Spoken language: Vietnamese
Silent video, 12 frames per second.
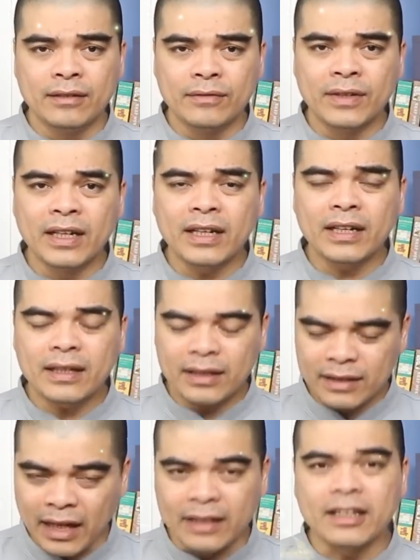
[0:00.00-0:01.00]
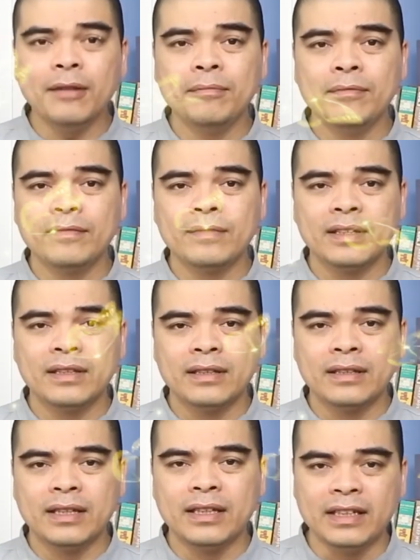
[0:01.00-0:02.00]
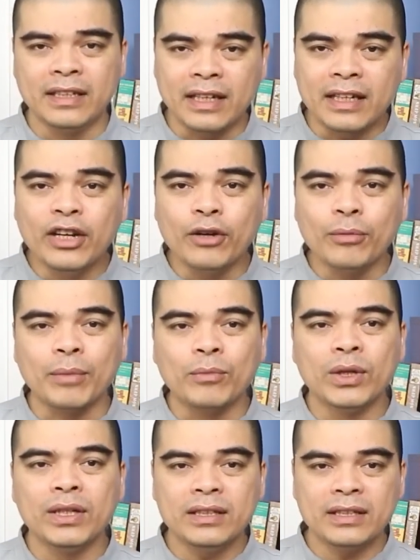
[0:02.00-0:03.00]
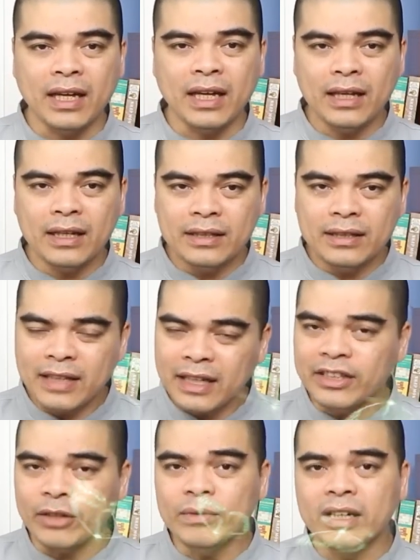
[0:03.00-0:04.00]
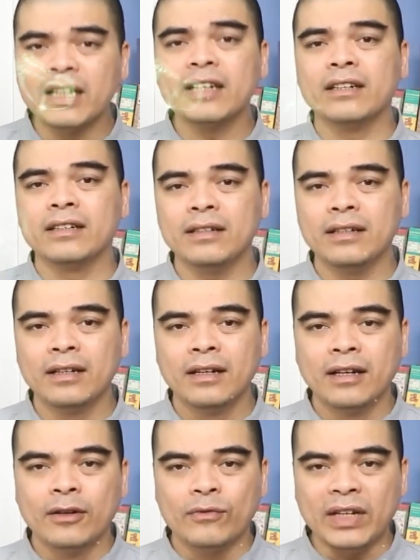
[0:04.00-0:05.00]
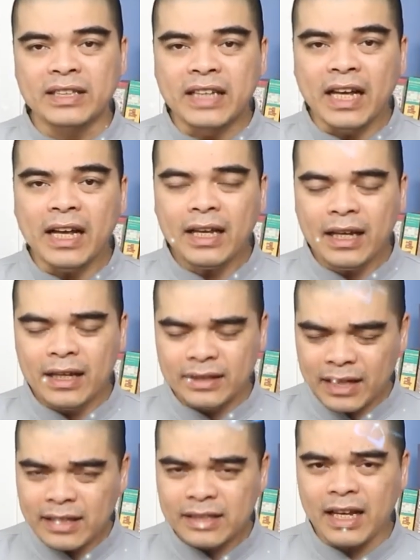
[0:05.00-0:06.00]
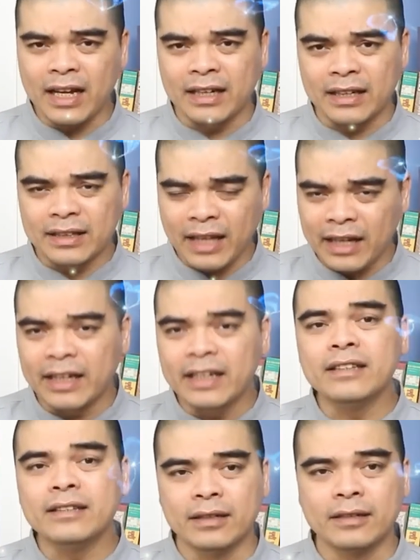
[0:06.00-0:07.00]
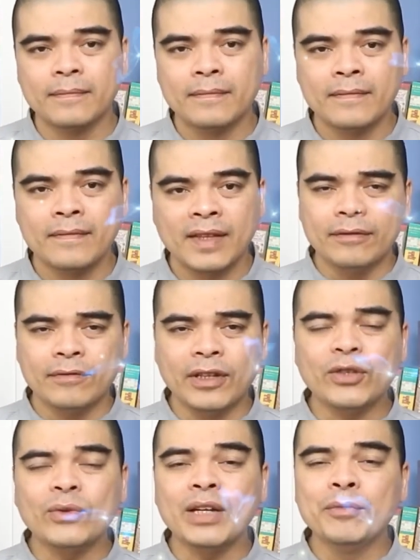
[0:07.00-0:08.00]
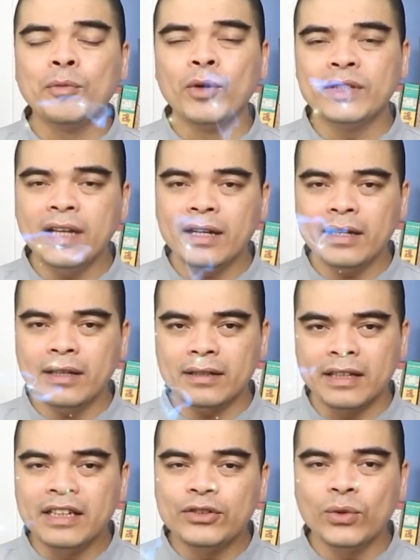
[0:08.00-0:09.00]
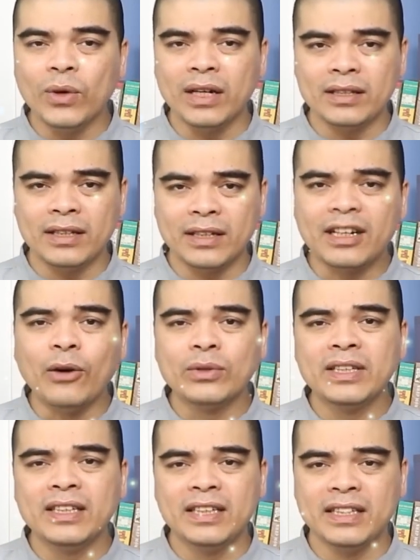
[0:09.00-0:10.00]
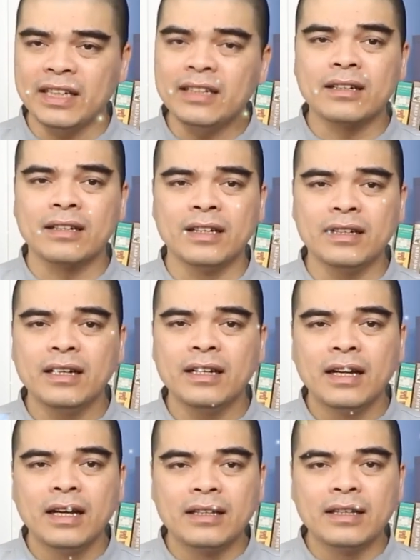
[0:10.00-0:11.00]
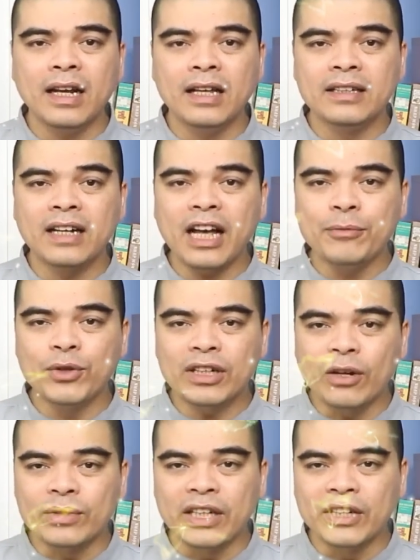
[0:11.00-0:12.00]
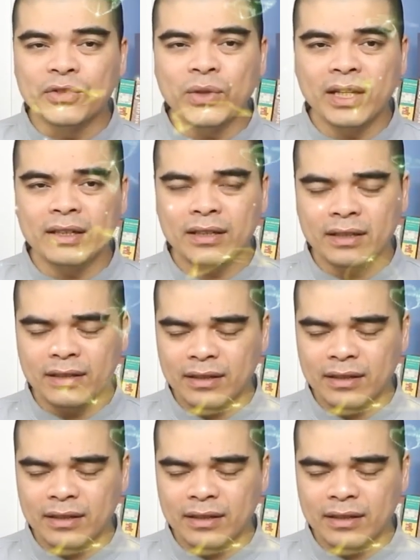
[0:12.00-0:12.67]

với cái thành tâm thì gì cái điều bạn muốn sẽ nhanh chóng được linh ứng và dễ dễ dàng thành cái hiện thực và trong ngày mùng 4 Tết ấy, thì đi chùa thì cầu gì thì sẽ được nấy nên là những ai muốn cầu tình duyên